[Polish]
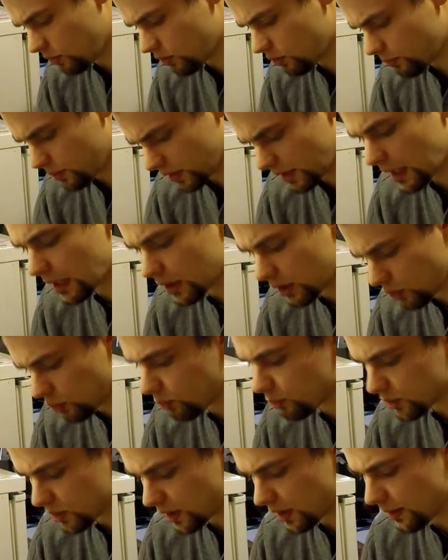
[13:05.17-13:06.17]
głupie, tak nie
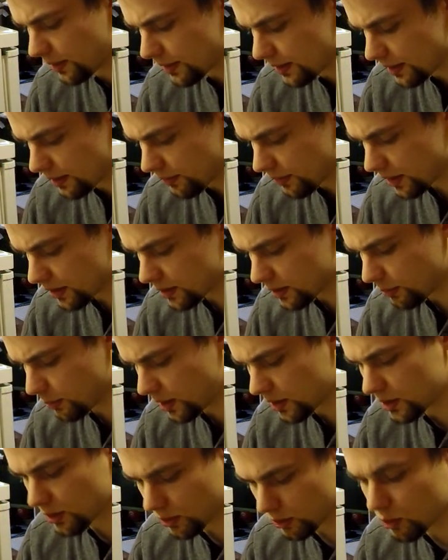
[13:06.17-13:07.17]
róbcie. W każdym
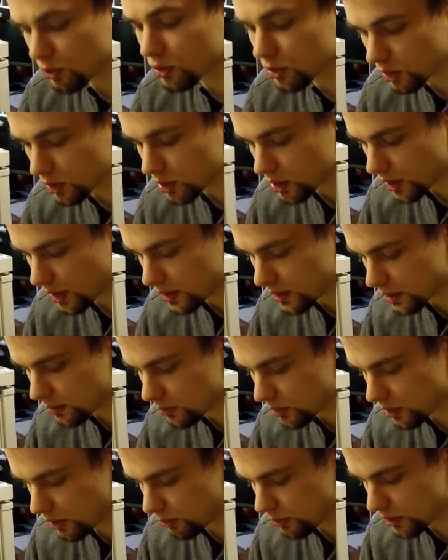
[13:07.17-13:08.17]
razie, no już coś trzeba z tym
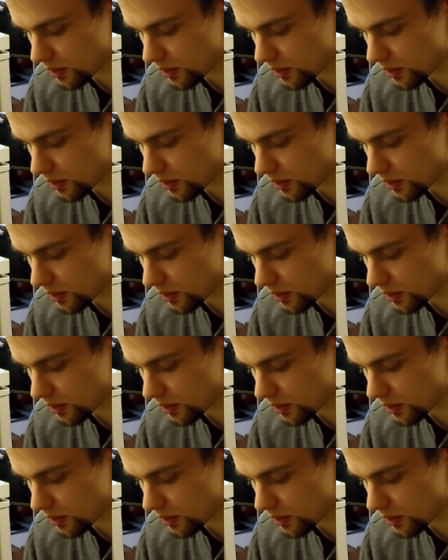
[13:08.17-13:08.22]
zrobić,